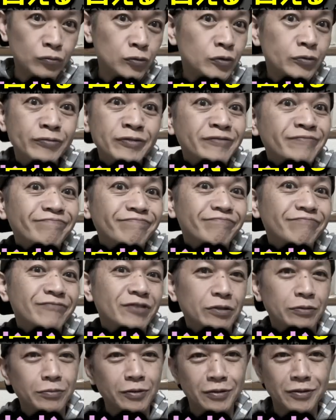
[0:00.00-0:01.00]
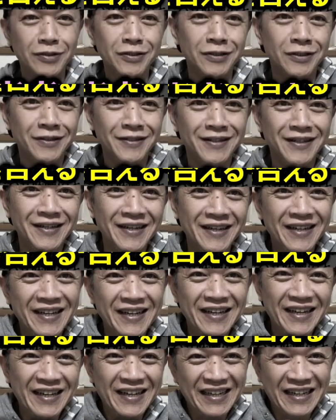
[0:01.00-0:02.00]
うまく周りとマッチして
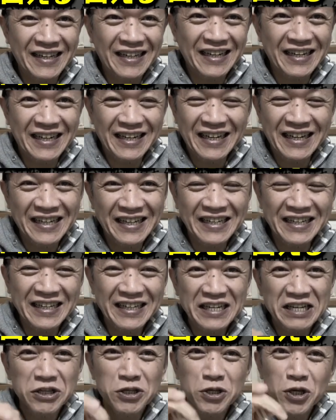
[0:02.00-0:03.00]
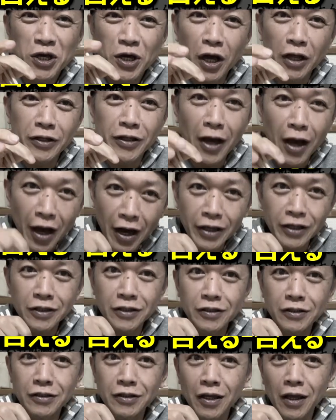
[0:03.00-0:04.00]
てちゃんと一体感もありま
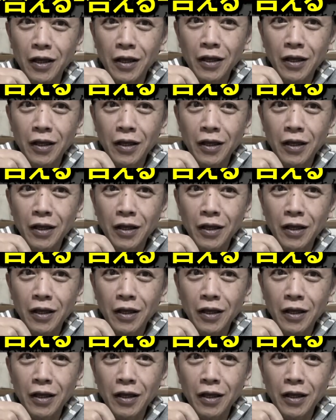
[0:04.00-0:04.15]
した。